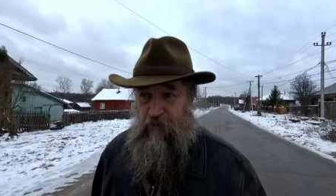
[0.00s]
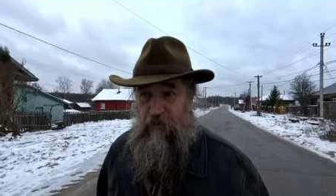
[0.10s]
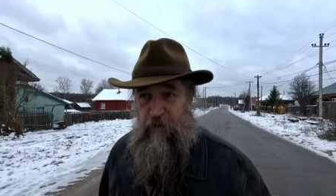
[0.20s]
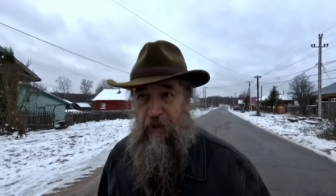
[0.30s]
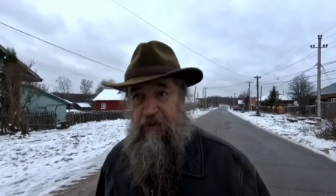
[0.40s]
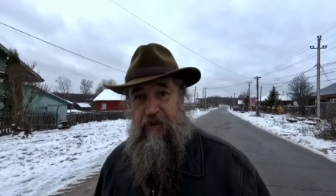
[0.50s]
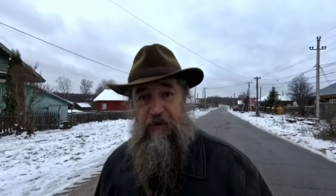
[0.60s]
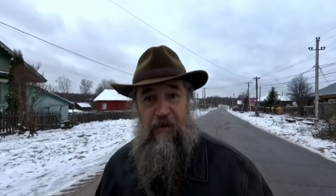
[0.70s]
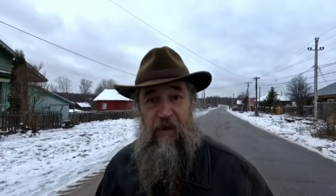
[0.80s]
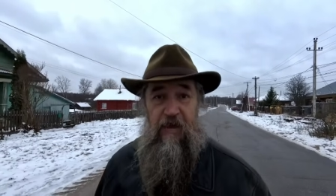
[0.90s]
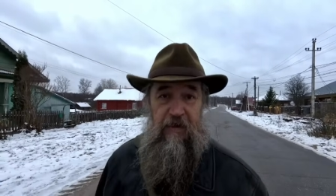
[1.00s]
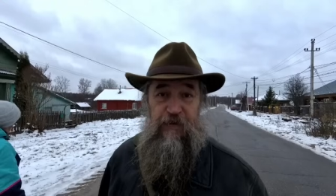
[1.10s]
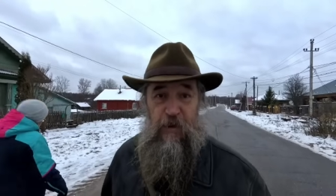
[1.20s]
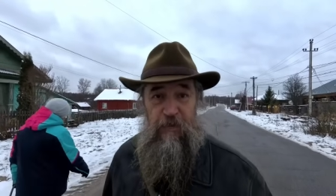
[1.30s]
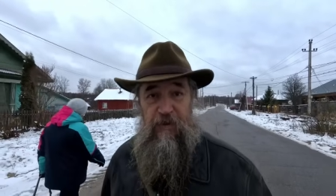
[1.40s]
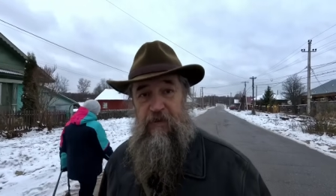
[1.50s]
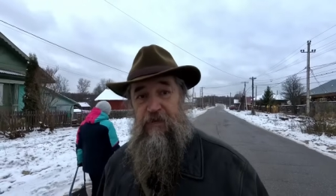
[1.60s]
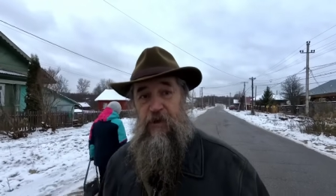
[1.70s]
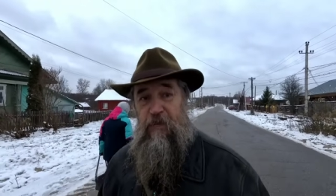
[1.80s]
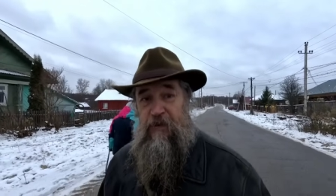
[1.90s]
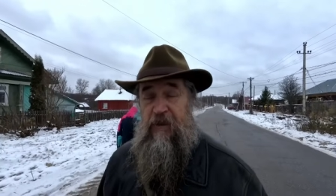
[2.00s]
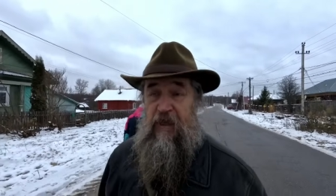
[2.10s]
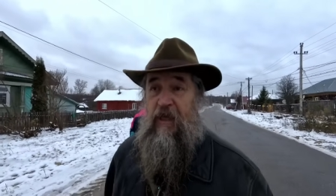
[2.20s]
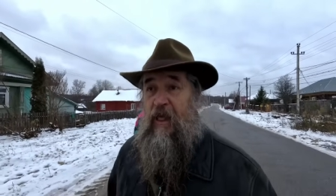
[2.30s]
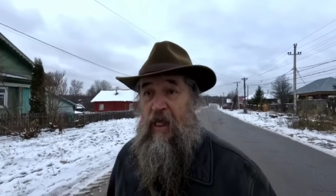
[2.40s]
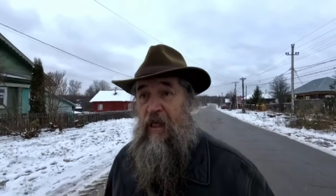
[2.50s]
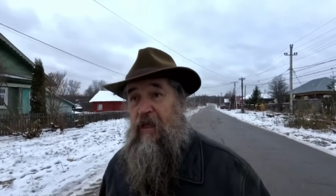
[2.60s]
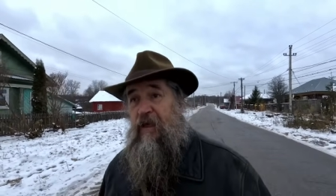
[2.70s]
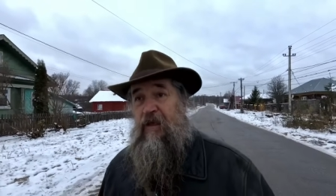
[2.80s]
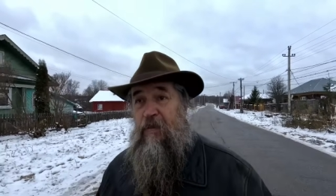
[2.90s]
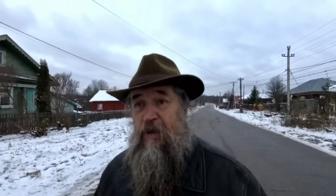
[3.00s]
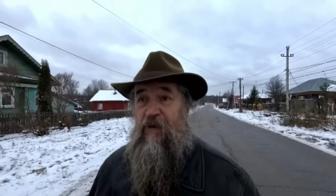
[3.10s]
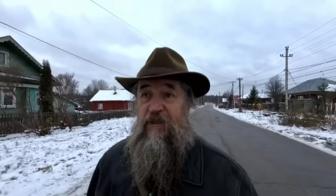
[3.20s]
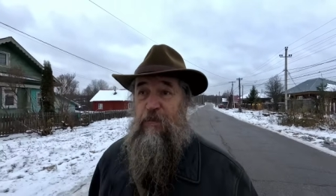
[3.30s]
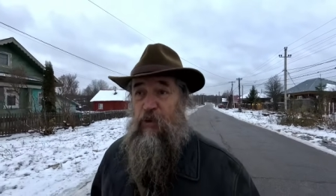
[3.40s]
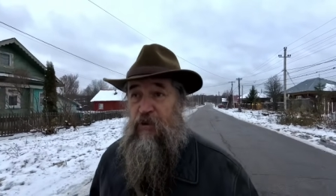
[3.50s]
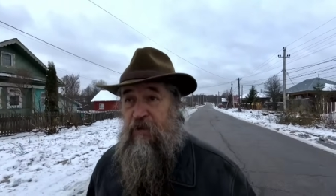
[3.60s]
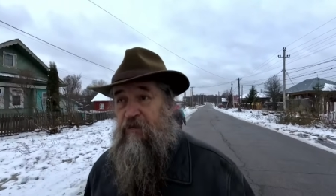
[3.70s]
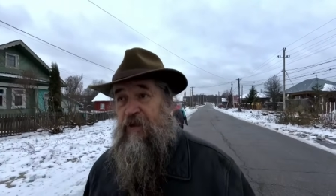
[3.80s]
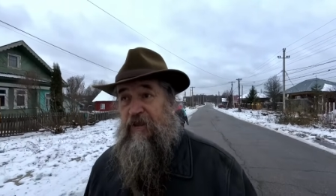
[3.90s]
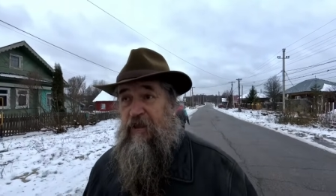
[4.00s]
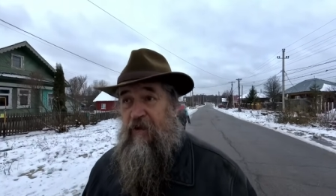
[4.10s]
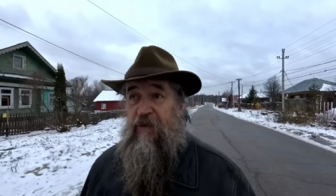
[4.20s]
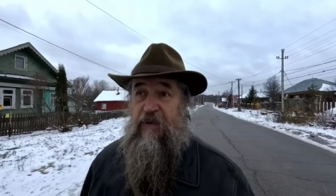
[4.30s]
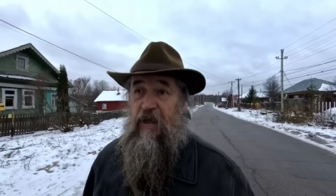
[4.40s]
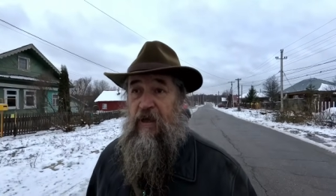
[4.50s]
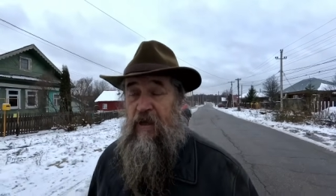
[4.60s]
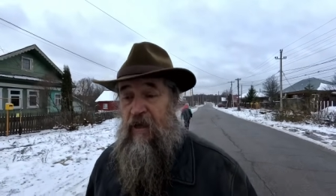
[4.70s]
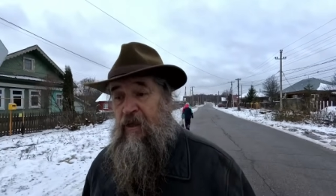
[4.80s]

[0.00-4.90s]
успехи и в том-то, и в том-то, и мы вас просим возглавить